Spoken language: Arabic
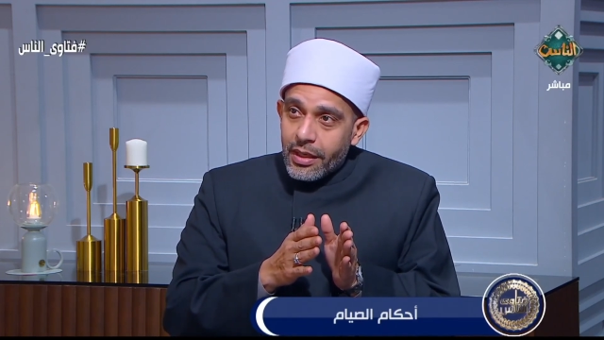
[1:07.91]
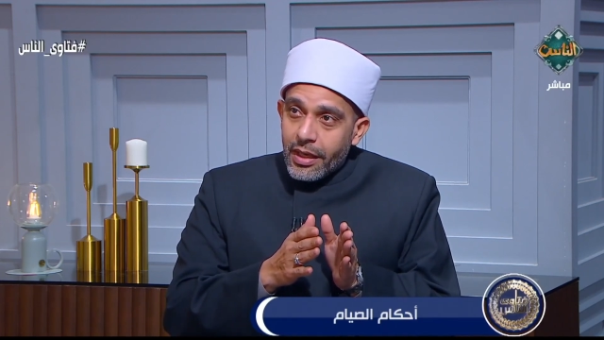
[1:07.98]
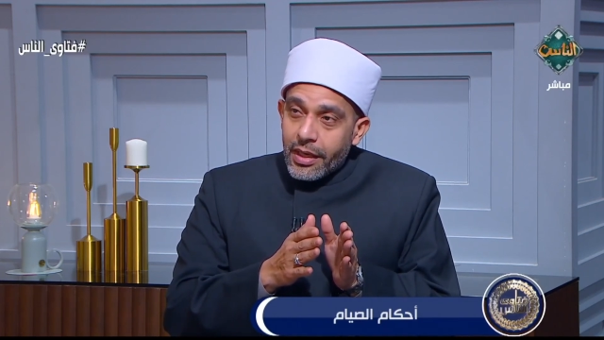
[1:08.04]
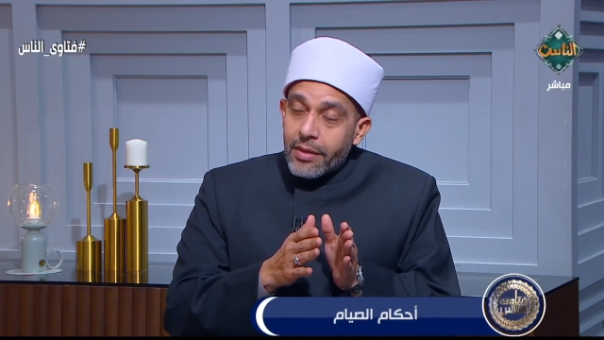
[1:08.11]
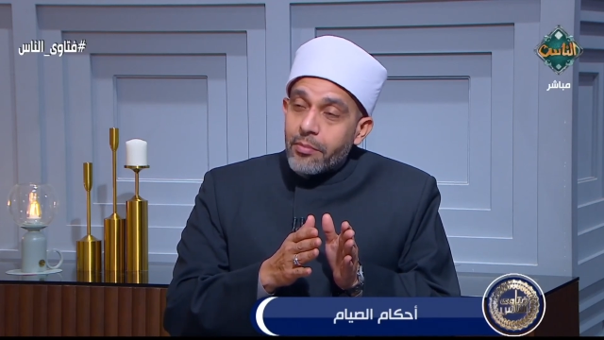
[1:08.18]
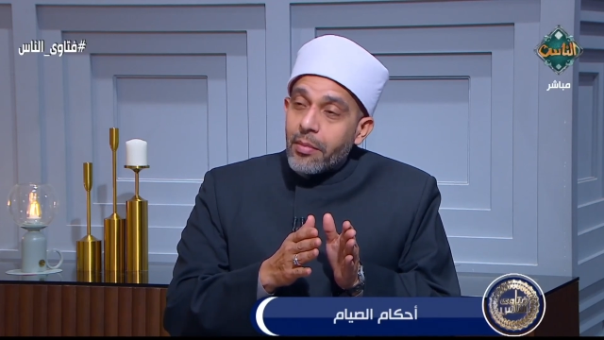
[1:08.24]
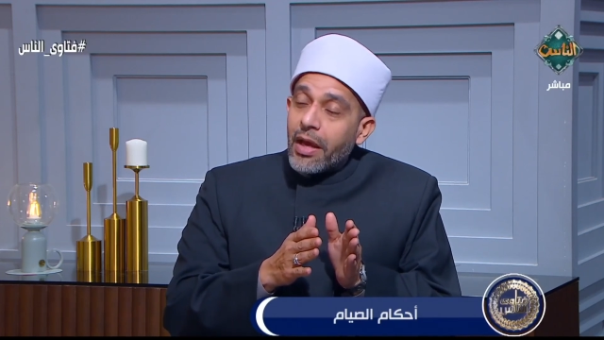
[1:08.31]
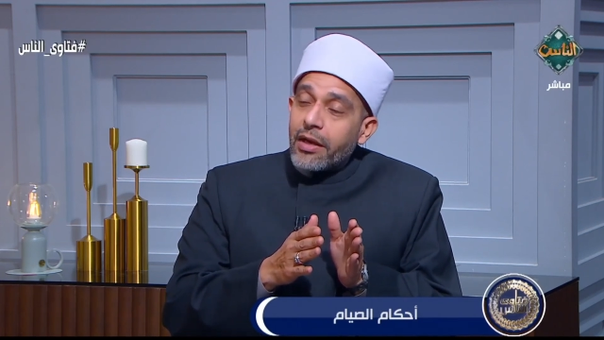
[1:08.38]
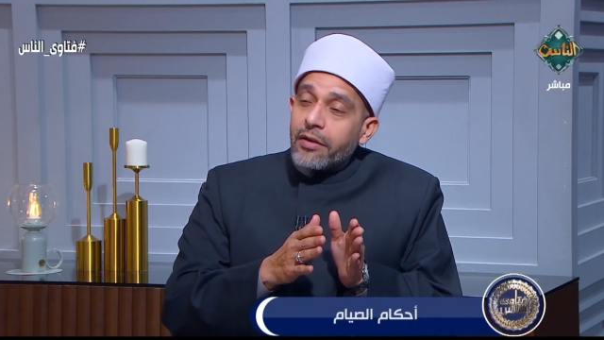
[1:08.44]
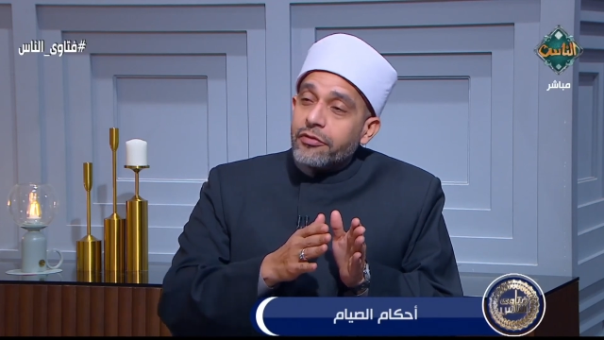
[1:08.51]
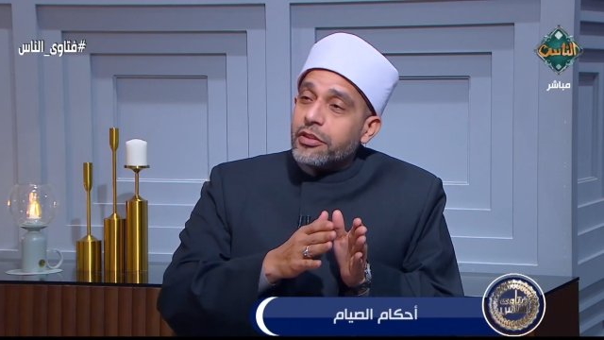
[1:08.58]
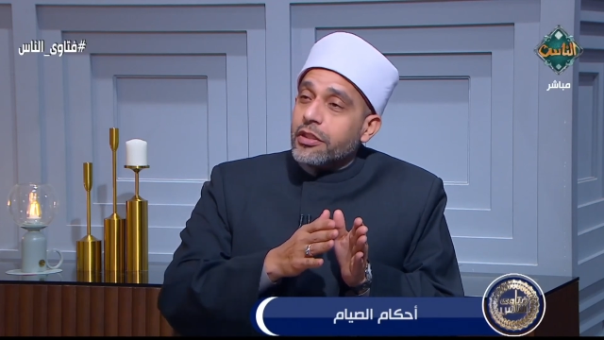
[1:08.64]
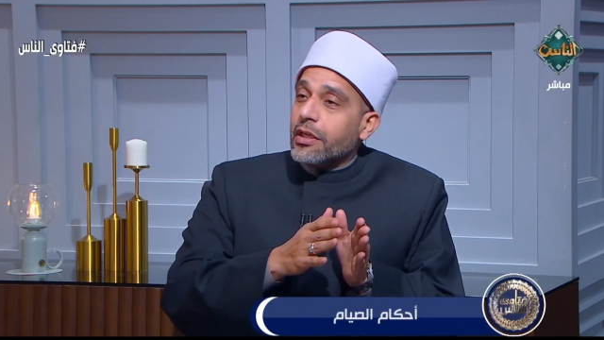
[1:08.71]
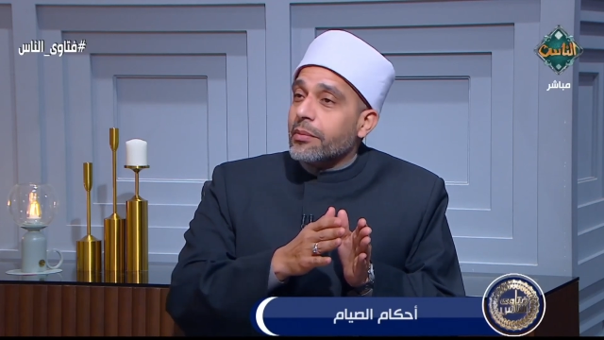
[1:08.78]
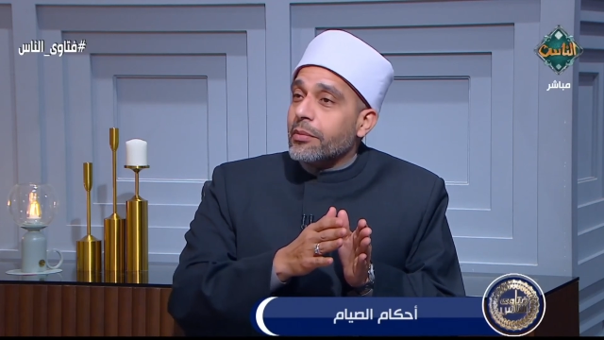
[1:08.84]
لكن ما
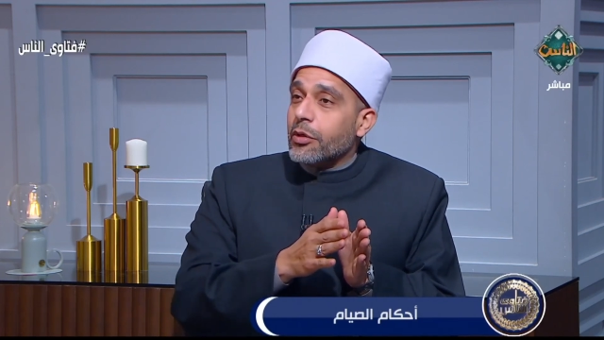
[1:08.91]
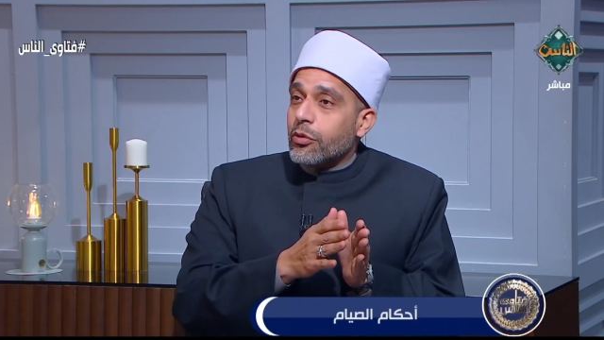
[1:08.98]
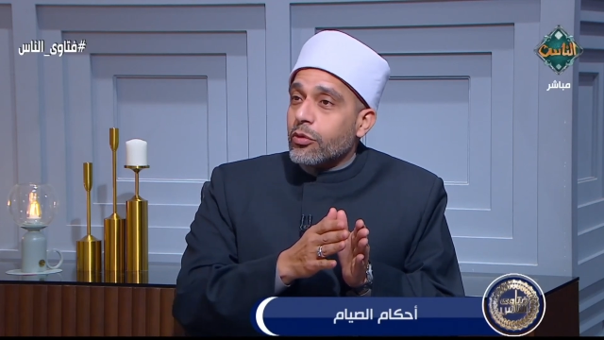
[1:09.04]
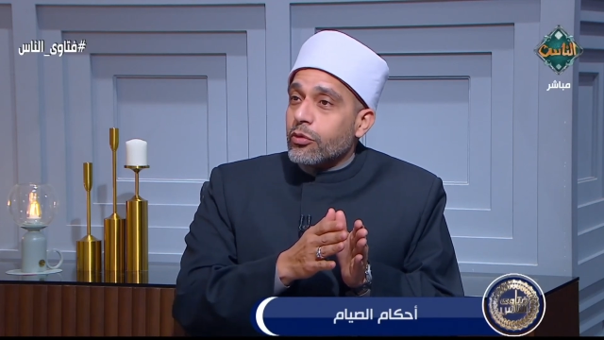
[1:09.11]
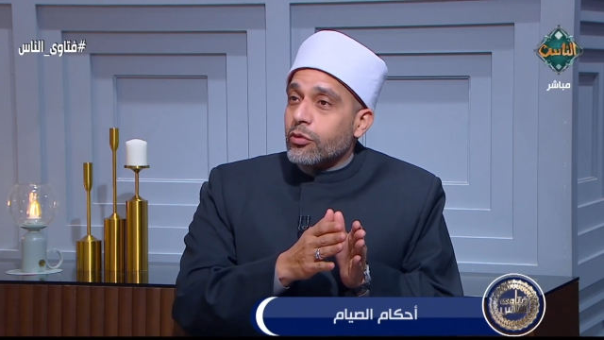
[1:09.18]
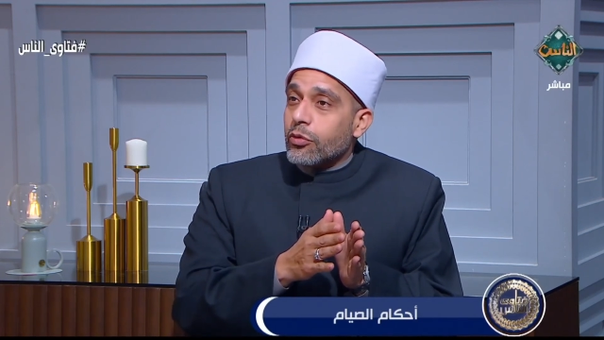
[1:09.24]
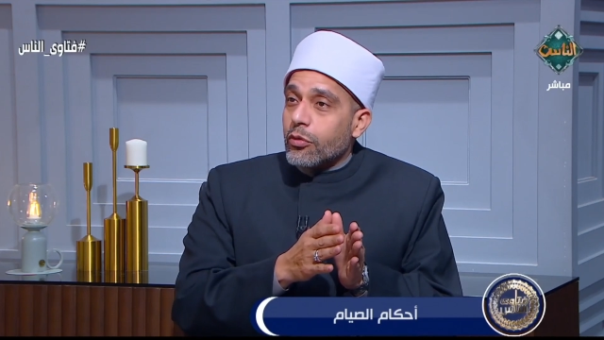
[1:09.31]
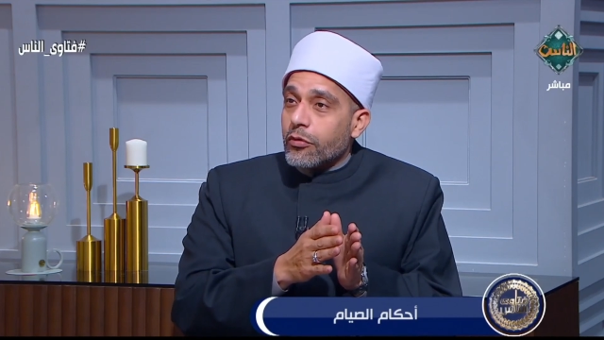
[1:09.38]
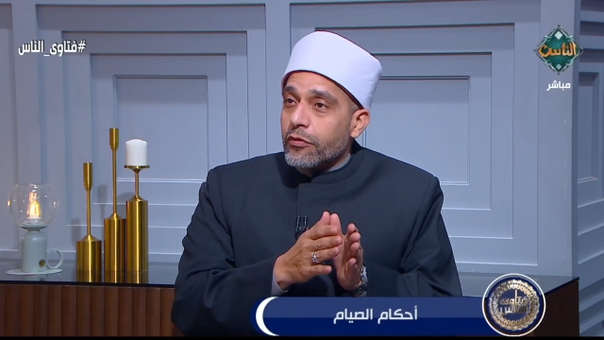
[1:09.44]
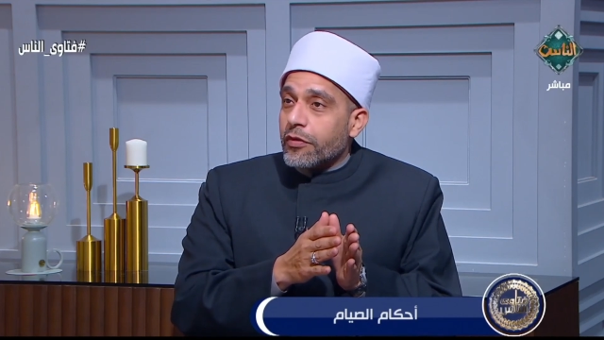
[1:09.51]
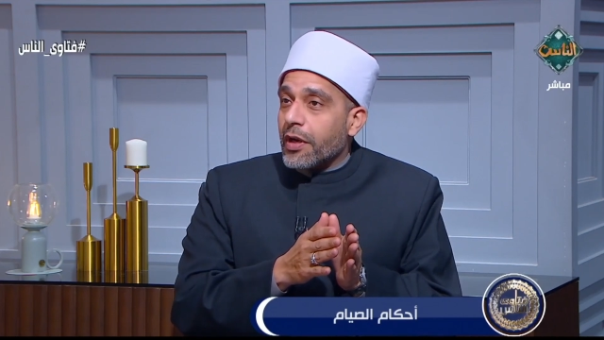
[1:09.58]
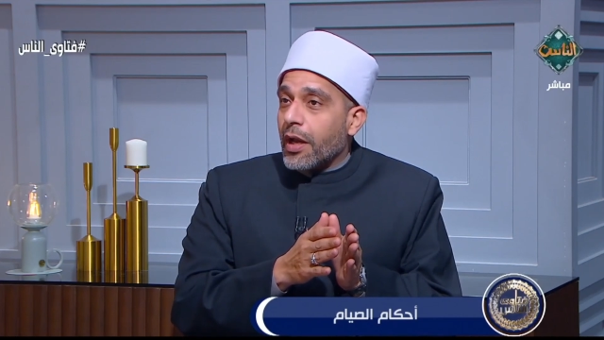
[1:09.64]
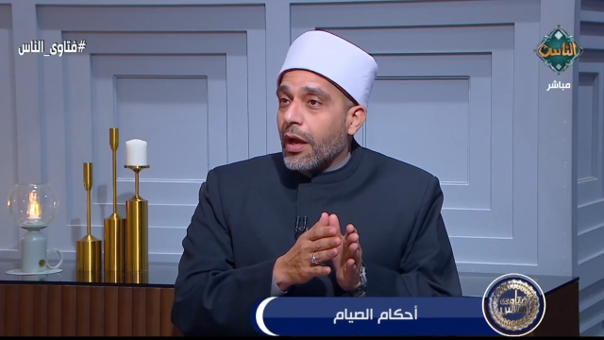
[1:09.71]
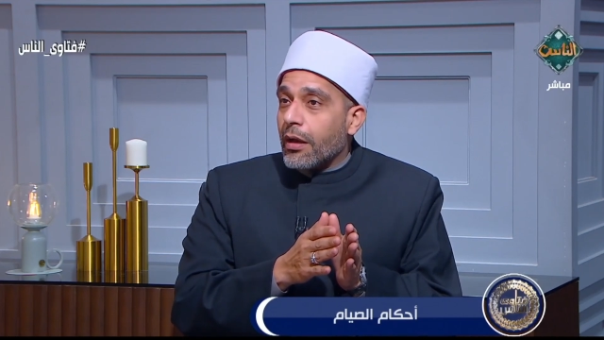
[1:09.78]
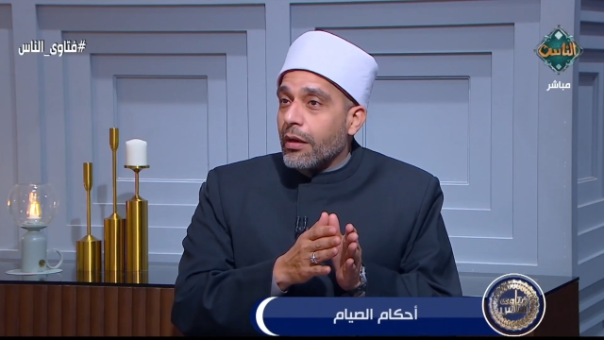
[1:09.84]
عرفش يعمل كنترول
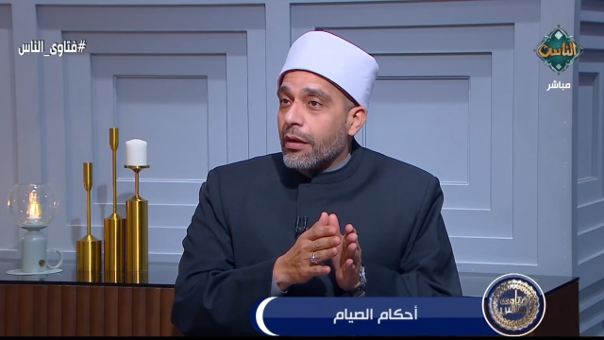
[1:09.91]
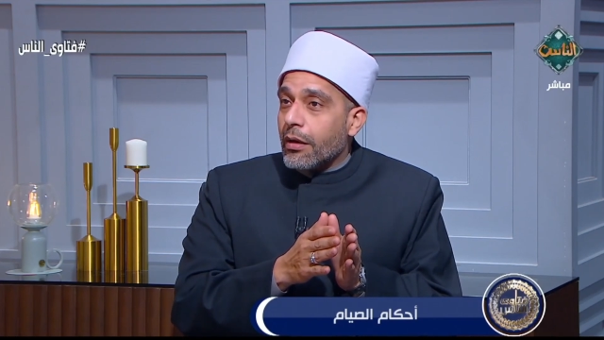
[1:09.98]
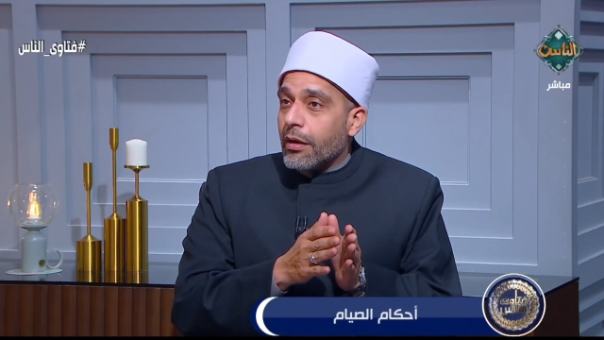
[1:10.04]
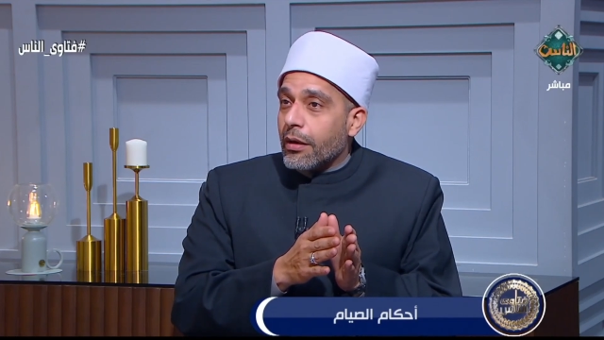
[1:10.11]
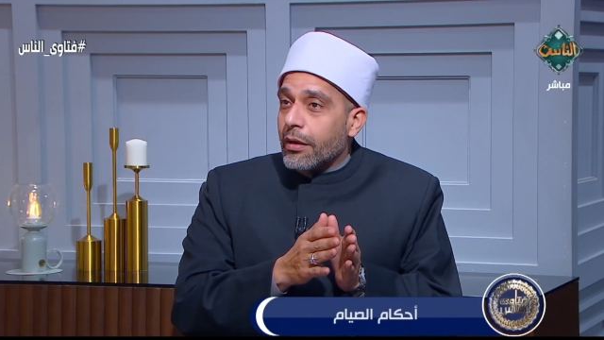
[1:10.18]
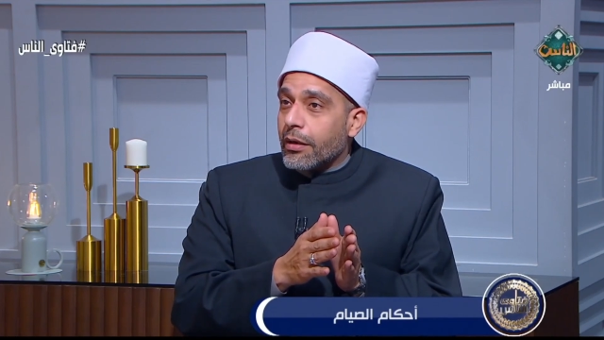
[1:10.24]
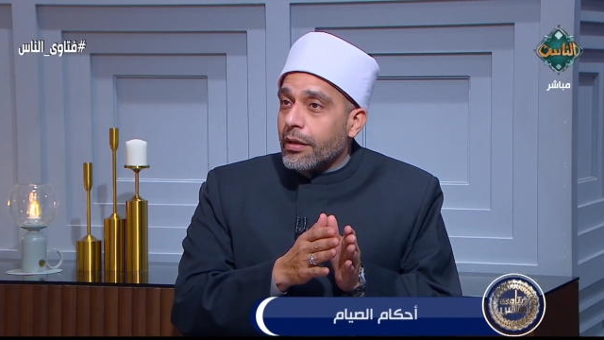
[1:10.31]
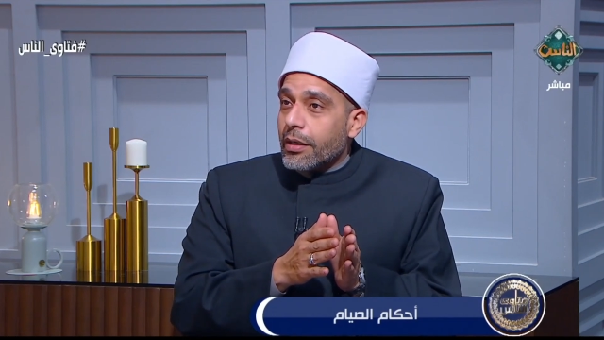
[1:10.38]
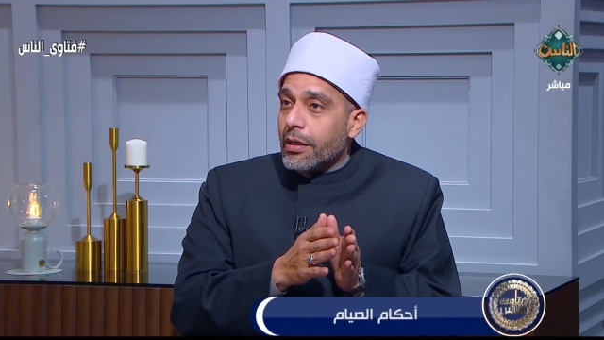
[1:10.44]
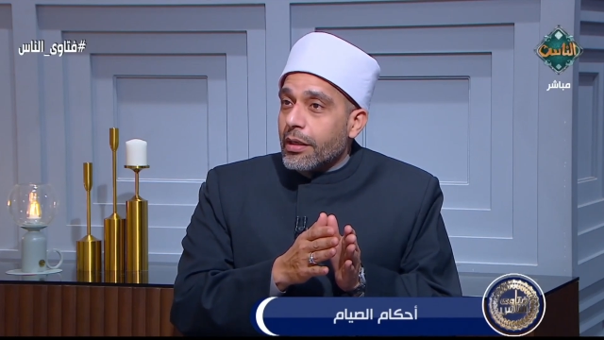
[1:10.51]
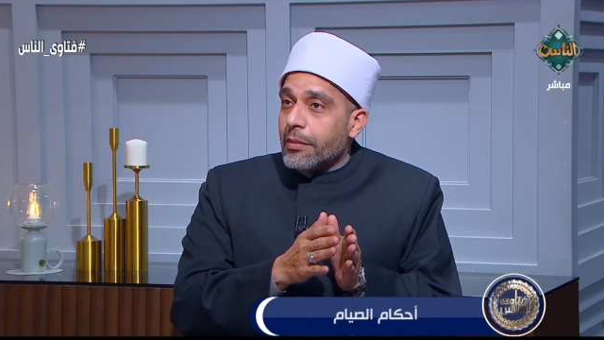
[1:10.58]
في الأخلاق